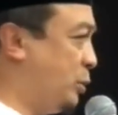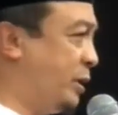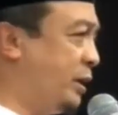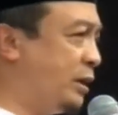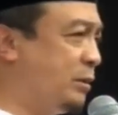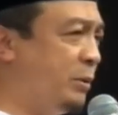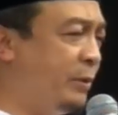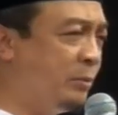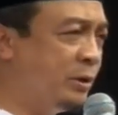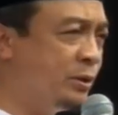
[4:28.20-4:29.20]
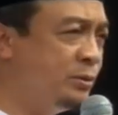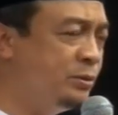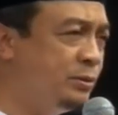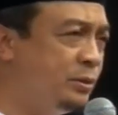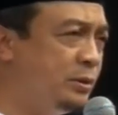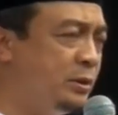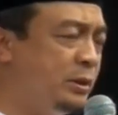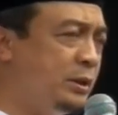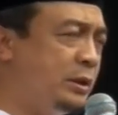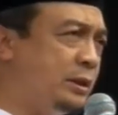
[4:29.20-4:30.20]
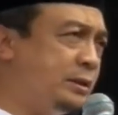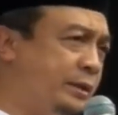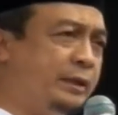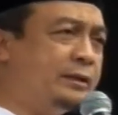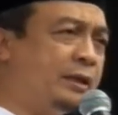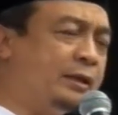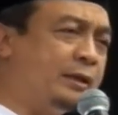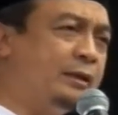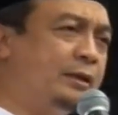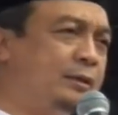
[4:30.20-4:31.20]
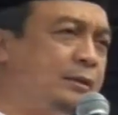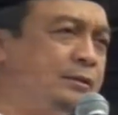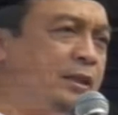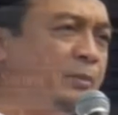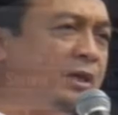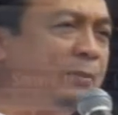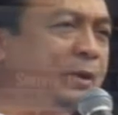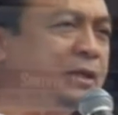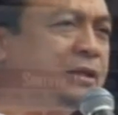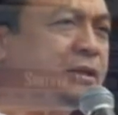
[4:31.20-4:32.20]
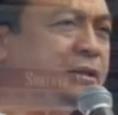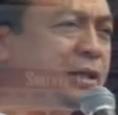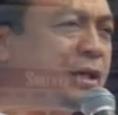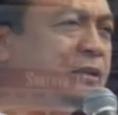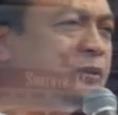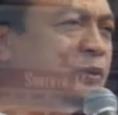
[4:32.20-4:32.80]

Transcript: beredar di BBM itu tidak detail karena saya mendapatkan cerita langsung